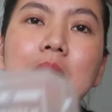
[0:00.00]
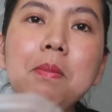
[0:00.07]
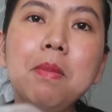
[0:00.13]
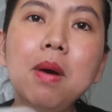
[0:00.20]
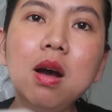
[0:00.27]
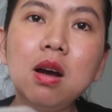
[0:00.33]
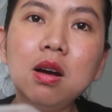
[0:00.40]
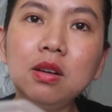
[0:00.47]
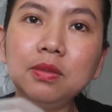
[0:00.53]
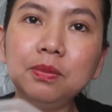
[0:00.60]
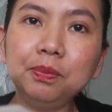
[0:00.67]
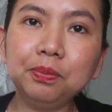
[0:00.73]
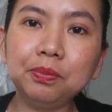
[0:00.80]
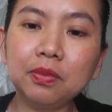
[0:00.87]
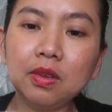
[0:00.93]
trái mơ.
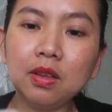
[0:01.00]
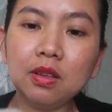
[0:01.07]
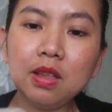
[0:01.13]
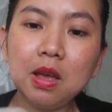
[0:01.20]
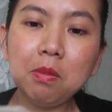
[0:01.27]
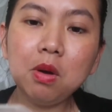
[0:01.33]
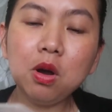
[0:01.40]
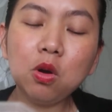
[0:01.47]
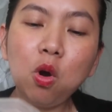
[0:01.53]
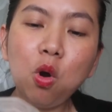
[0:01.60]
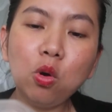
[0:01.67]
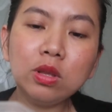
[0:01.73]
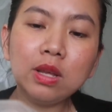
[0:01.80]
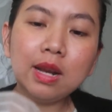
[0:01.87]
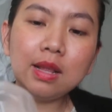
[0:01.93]
Trái mơ
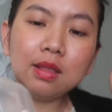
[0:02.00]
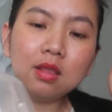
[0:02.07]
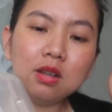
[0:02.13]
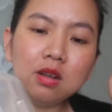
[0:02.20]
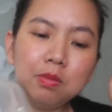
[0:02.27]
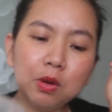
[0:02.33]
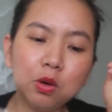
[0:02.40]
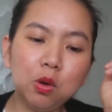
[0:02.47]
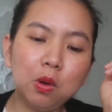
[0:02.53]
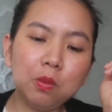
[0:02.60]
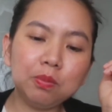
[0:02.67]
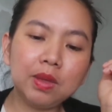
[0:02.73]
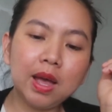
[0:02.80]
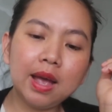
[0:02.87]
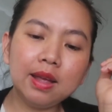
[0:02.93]
khô, trái này tươi mình cũng
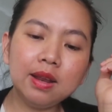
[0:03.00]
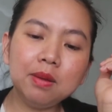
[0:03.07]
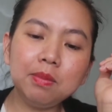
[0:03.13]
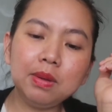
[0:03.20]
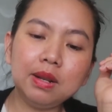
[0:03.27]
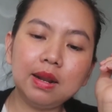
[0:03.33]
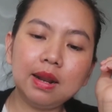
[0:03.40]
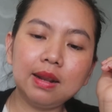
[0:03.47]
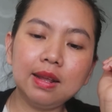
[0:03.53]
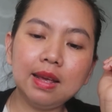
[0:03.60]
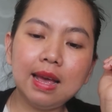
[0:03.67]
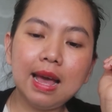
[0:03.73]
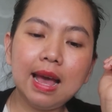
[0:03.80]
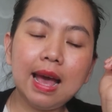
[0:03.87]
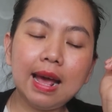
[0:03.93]
không thấy nên mình
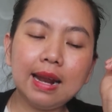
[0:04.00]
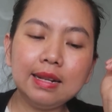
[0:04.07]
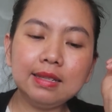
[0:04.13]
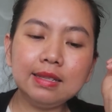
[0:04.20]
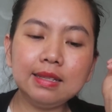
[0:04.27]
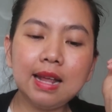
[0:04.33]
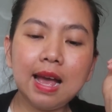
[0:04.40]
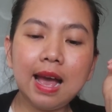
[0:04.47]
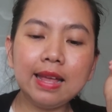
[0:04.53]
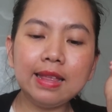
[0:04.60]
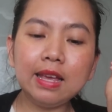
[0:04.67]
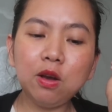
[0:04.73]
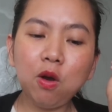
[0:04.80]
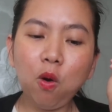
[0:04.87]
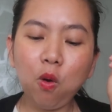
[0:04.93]
ăn hai
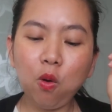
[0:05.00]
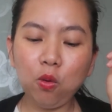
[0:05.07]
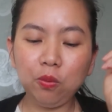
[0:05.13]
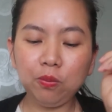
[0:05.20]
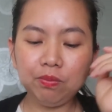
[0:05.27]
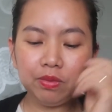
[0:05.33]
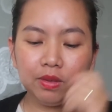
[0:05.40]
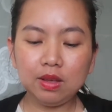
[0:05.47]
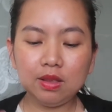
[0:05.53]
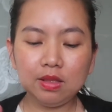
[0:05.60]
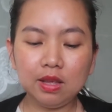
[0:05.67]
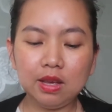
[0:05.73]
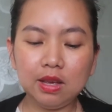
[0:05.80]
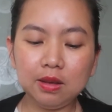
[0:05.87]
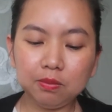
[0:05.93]
trái khô.
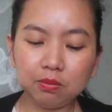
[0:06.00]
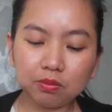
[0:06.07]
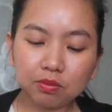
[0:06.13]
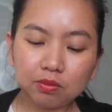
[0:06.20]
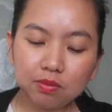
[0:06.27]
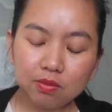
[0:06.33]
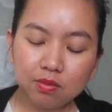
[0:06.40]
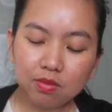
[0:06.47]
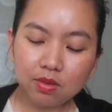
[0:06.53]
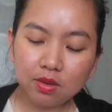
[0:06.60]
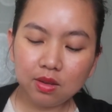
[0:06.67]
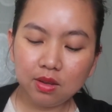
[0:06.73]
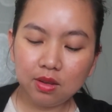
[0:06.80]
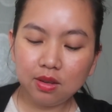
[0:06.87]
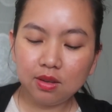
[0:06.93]
Thì
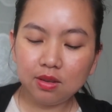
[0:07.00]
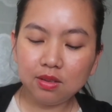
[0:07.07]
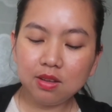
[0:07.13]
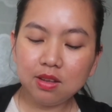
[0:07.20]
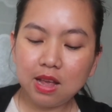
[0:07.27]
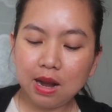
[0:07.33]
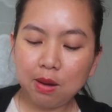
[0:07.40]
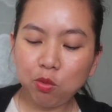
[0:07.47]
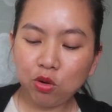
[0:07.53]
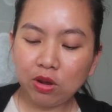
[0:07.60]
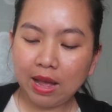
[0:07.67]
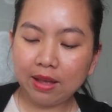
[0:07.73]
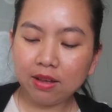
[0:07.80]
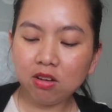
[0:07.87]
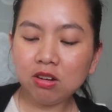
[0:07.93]
như vậy là một
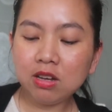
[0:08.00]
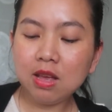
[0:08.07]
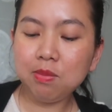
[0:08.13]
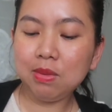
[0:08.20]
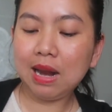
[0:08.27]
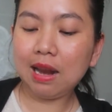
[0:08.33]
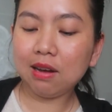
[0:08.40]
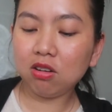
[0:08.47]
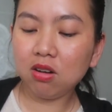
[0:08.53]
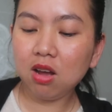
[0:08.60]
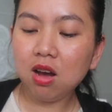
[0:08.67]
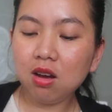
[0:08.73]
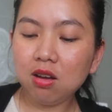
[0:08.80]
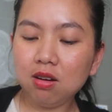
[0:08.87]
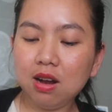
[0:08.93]
ngày có khi mình ăn còn
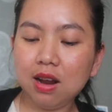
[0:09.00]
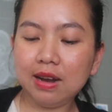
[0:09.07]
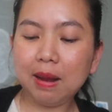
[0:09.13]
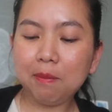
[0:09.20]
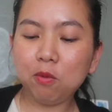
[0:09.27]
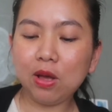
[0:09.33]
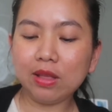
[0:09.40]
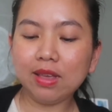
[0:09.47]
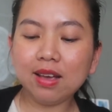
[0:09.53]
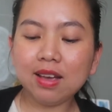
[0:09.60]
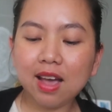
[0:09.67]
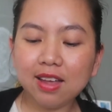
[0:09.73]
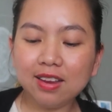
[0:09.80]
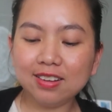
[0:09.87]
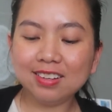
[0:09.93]
hơn là năm loại trái
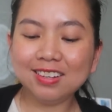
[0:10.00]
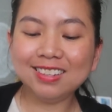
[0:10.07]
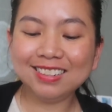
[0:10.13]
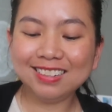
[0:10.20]
cây nữa.